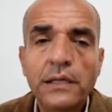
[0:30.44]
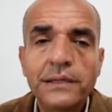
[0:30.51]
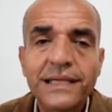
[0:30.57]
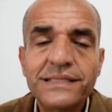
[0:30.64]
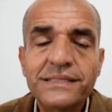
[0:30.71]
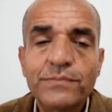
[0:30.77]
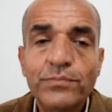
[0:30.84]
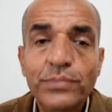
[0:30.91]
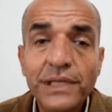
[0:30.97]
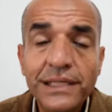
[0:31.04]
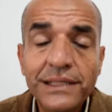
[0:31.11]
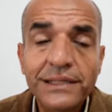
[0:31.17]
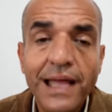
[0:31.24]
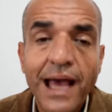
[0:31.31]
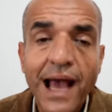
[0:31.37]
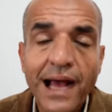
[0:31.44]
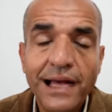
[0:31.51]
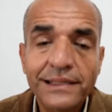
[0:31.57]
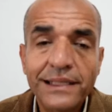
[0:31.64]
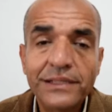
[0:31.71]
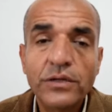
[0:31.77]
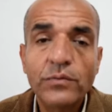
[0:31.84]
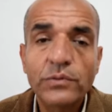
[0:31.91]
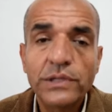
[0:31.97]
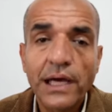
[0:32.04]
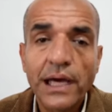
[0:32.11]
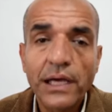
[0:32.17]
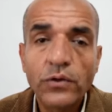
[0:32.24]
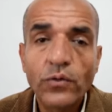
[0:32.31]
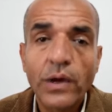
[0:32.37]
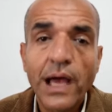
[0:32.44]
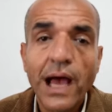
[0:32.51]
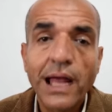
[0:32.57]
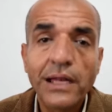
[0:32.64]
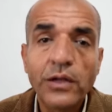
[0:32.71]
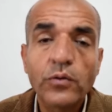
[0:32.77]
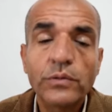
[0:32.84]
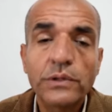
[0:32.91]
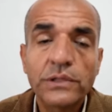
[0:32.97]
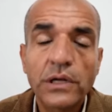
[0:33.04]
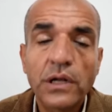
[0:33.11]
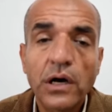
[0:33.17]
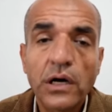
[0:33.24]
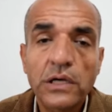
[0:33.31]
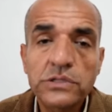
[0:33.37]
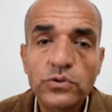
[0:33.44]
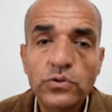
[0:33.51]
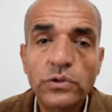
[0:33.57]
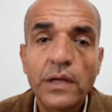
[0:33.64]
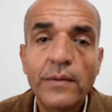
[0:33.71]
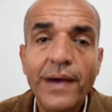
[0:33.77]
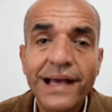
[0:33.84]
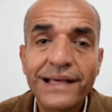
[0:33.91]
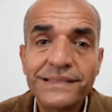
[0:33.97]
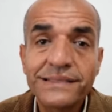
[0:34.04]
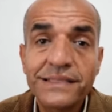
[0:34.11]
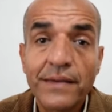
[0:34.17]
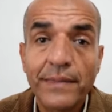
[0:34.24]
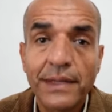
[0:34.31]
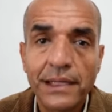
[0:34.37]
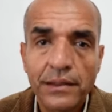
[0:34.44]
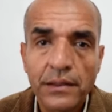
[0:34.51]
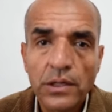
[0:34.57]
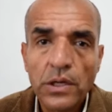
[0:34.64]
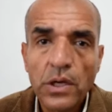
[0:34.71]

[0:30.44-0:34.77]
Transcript: تثبيت اعداد المدخنين وجعلهم يتناقصون مع الزمن